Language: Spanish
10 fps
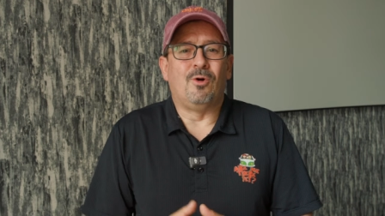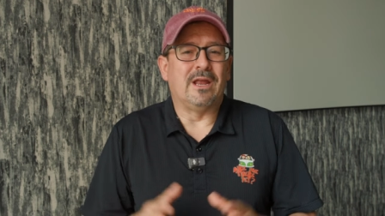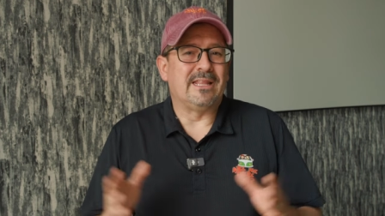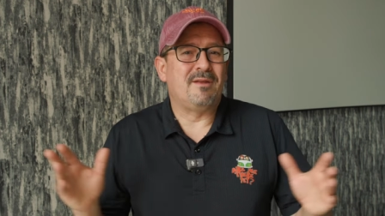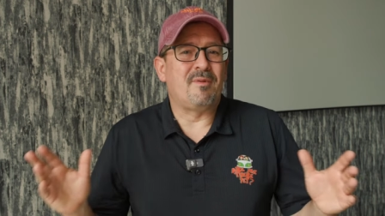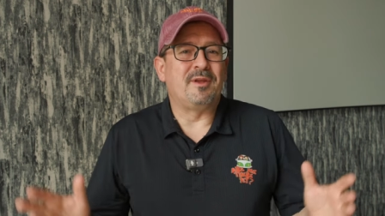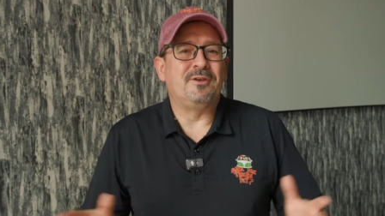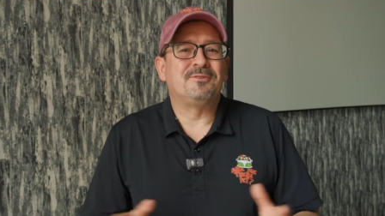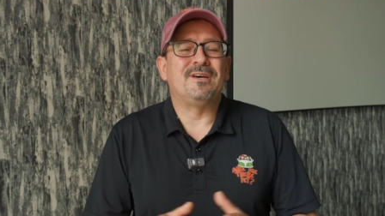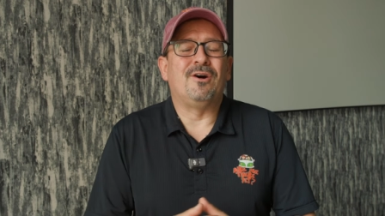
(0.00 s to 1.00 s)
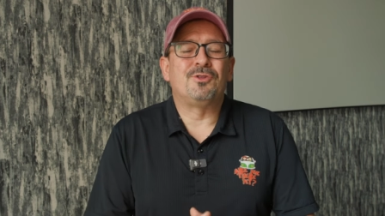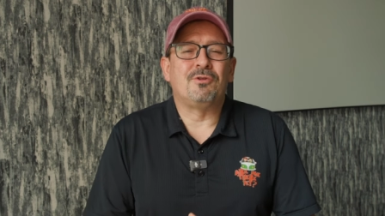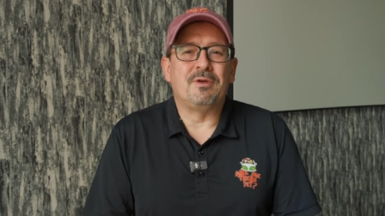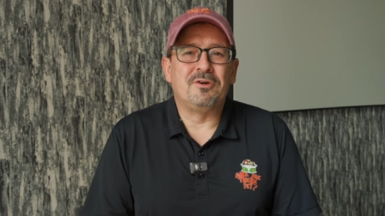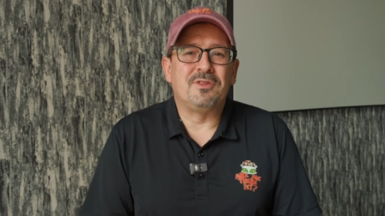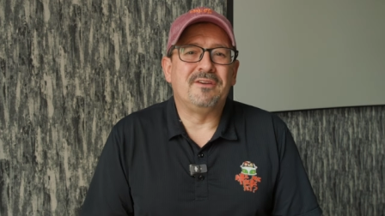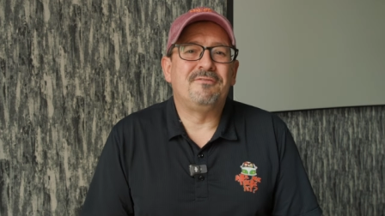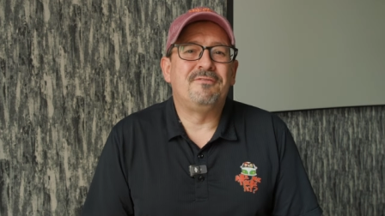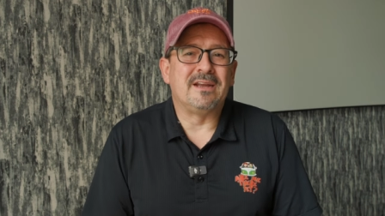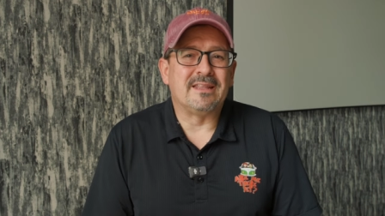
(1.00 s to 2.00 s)
Hola, ¿qué tal? Bienvenidos a otro video de
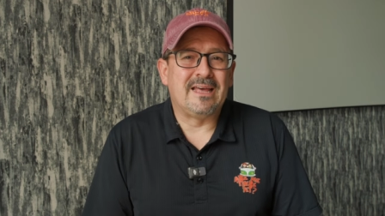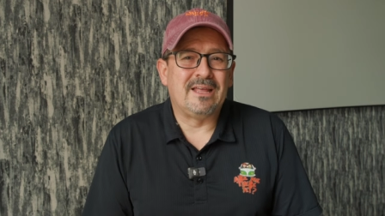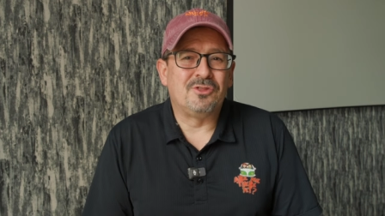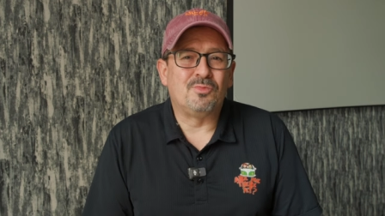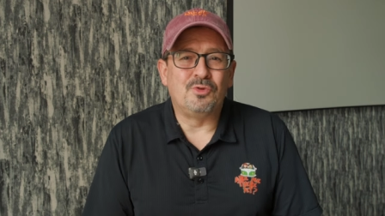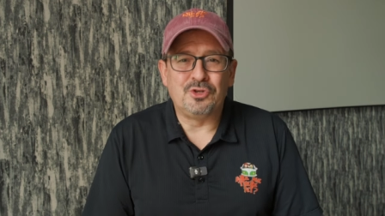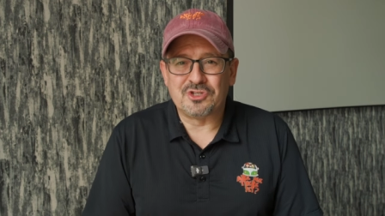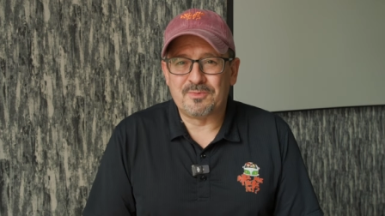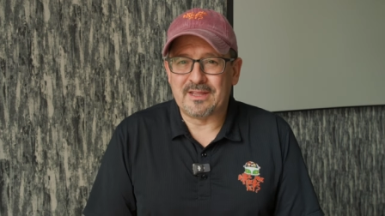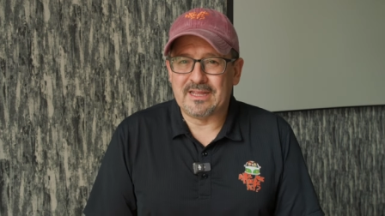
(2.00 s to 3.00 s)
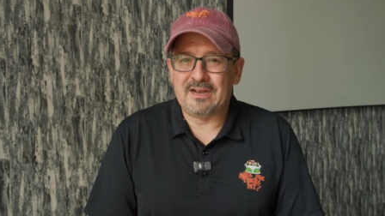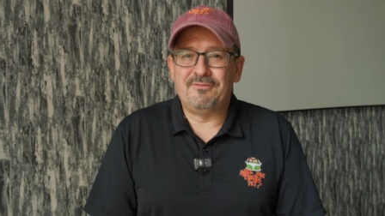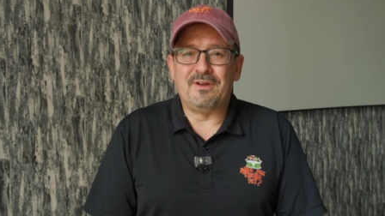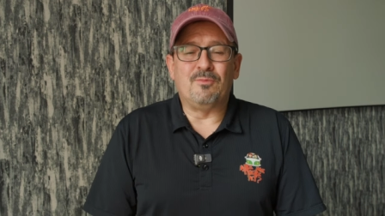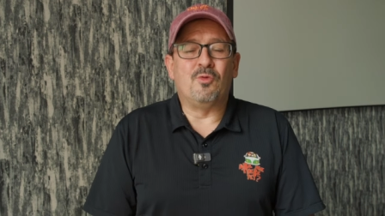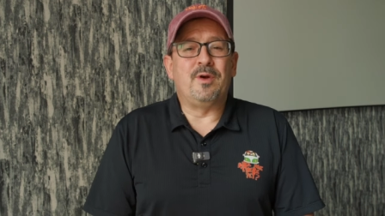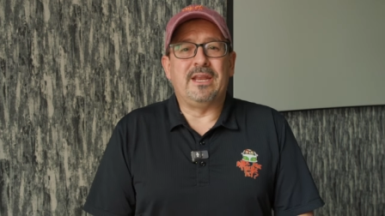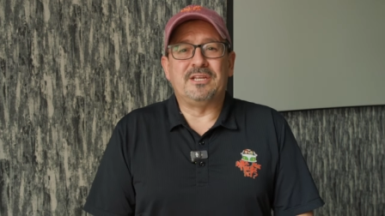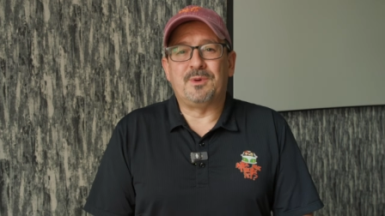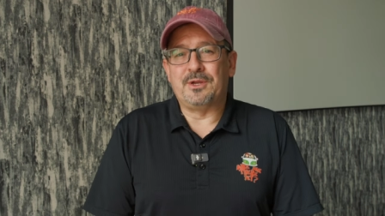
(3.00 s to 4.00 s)
Fernando Muñoz Bernal, Fermú
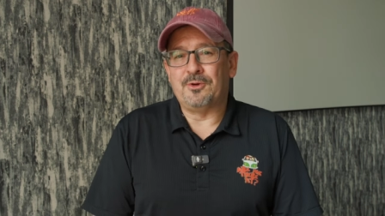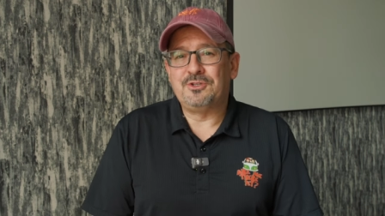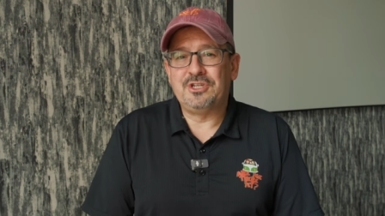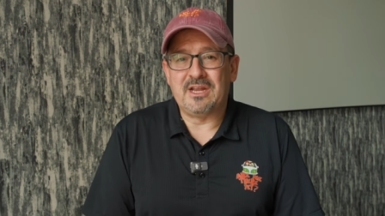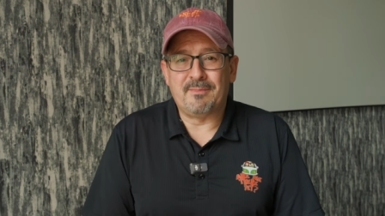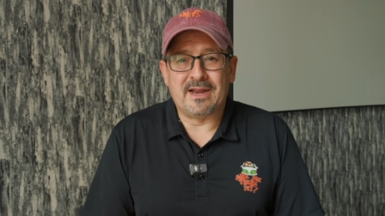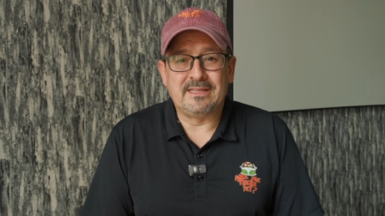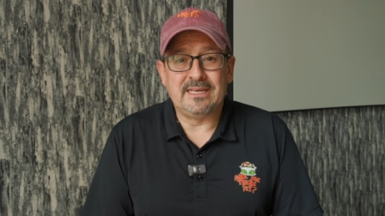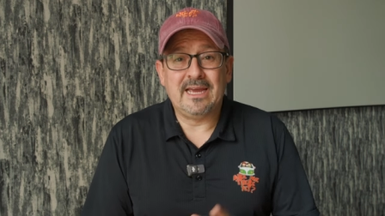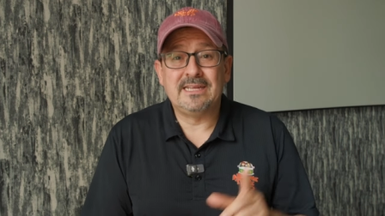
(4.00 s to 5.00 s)
en español China para ti.